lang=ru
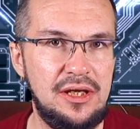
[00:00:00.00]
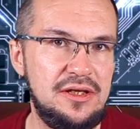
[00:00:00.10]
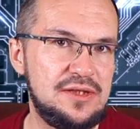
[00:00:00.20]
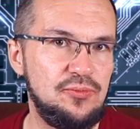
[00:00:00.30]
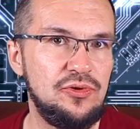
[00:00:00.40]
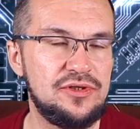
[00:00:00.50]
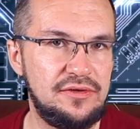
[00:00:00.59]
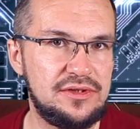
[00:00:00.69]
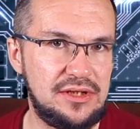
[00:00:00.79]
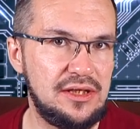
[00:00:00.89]
и
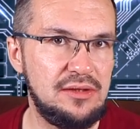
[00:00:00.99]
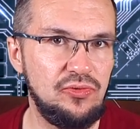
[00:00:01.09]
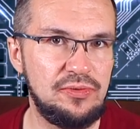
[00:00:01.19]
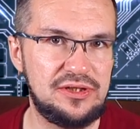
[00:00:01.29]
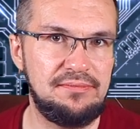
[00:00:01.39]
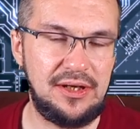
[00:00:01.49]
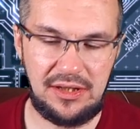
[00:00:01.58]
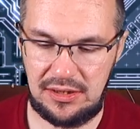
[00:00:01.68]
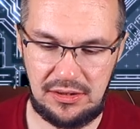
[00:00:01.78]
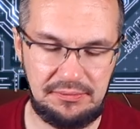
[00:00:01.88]
использовать таким образом,
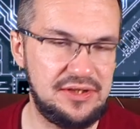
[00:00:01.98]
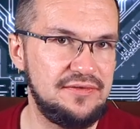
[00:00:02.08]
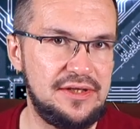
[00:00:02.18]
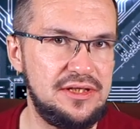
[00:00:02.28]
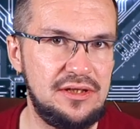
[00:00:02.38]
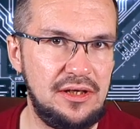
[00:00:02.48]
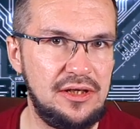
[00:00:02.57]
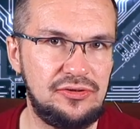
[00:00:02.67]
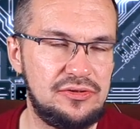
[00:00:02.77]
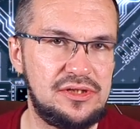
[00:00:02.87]
пока производитель
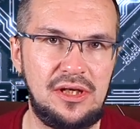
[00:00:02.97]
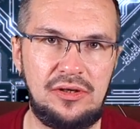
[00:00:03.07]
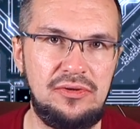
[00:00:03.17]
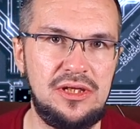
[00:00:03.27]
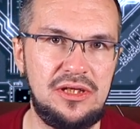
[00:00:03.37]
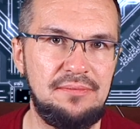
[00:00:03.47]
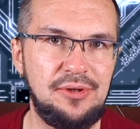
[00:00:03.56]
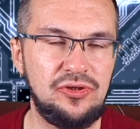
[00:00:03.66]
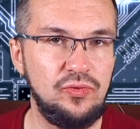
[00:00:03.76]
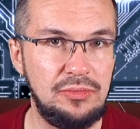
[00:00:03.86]
или кто-то сторонний не
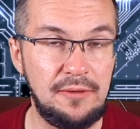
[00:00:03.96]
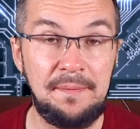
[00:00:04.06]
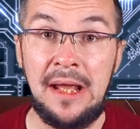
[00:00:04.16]
придумал.